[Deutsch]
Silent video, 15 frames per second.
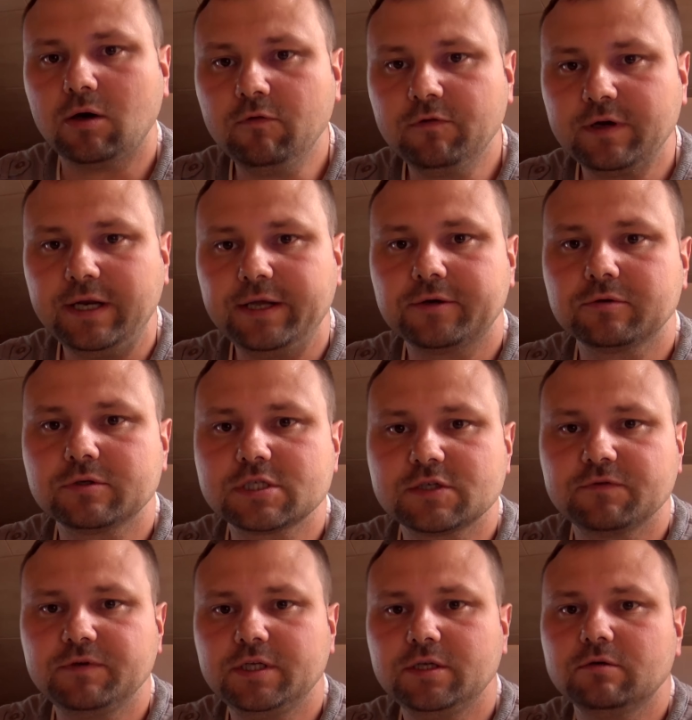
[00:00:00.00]

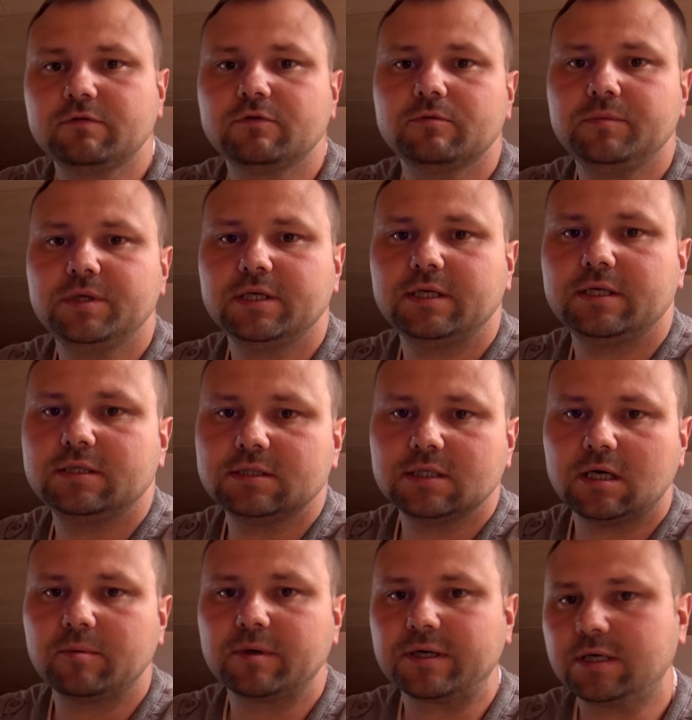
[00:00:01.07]
Aufklärungsvideo von mir, denn ich
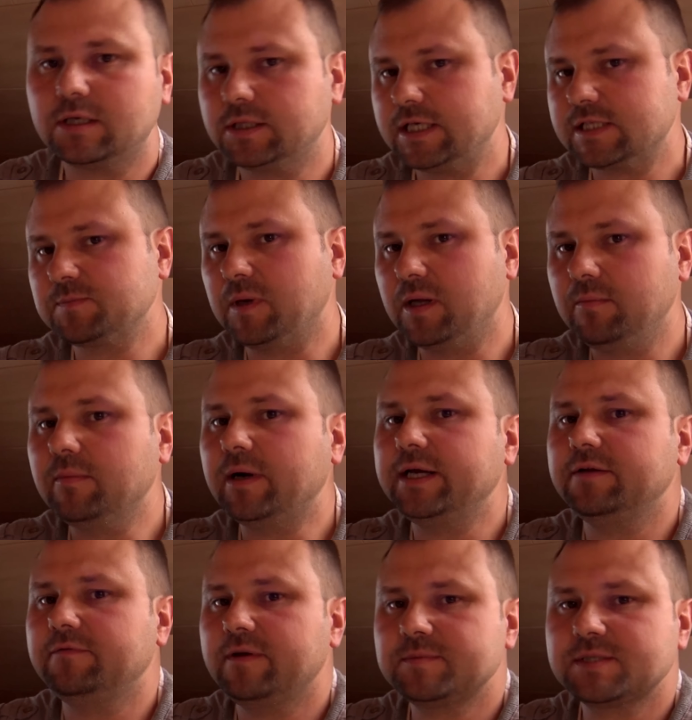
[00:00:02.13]
habe gerade erstmal
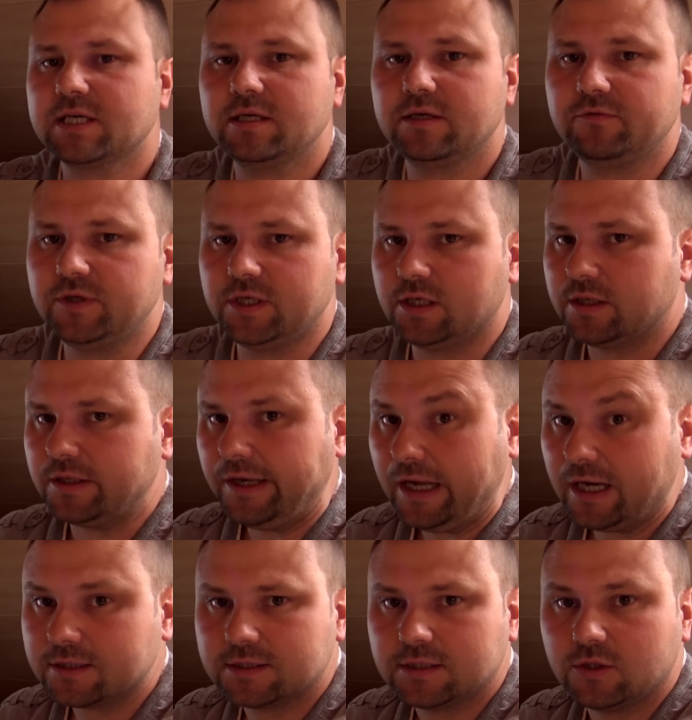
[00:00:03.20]
meine Webseite wieder
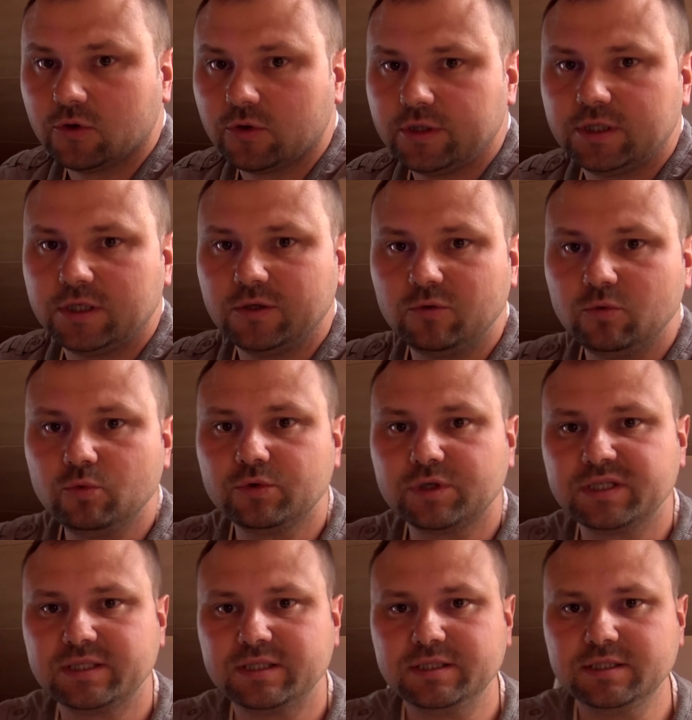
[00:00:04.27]
nach den neuen
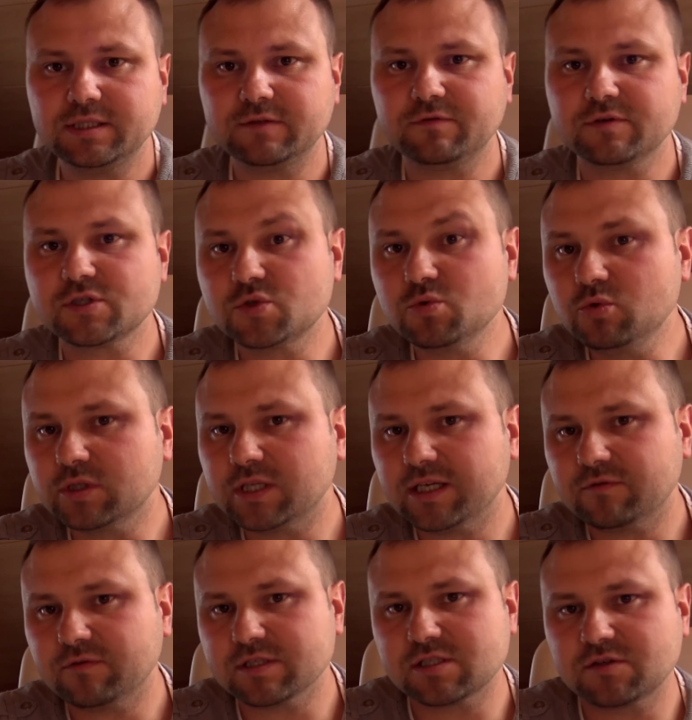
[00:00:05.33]
EU-Richtlinien versucht,
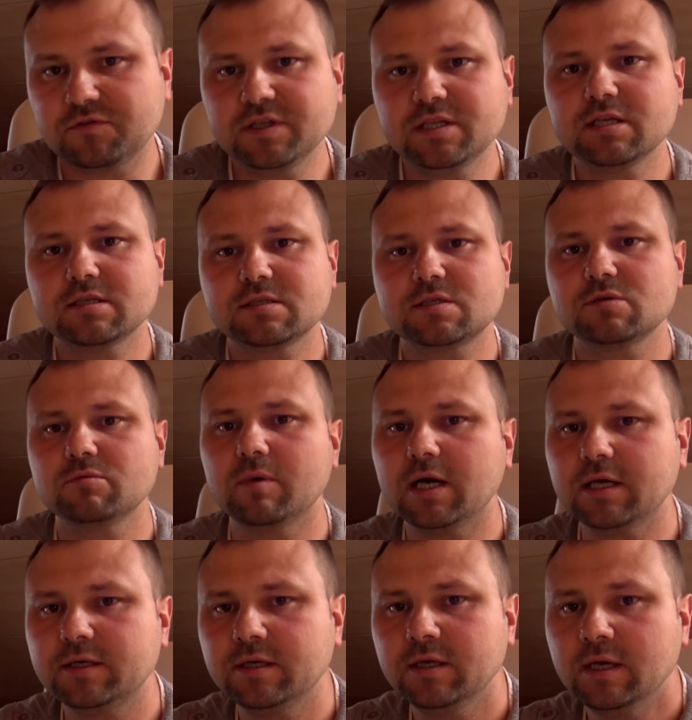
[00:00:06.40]
etwas fit zu
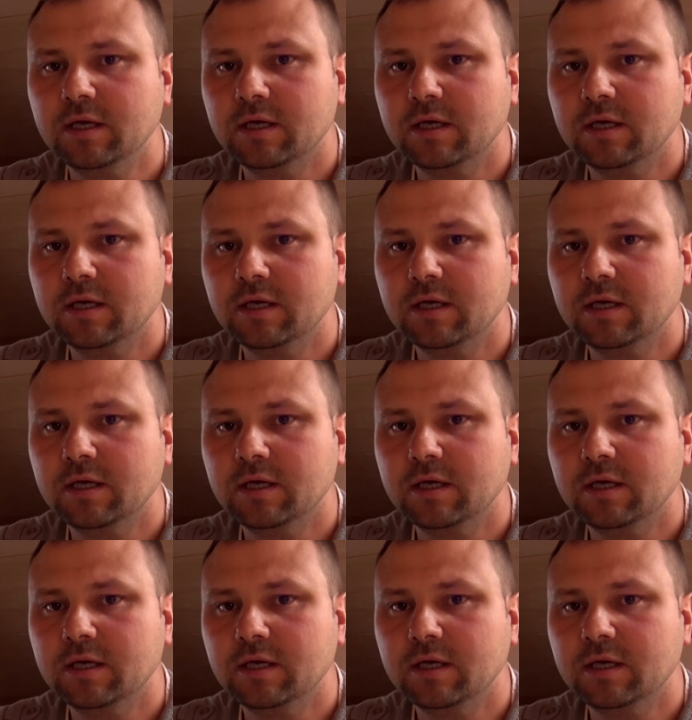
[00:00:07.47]
machen.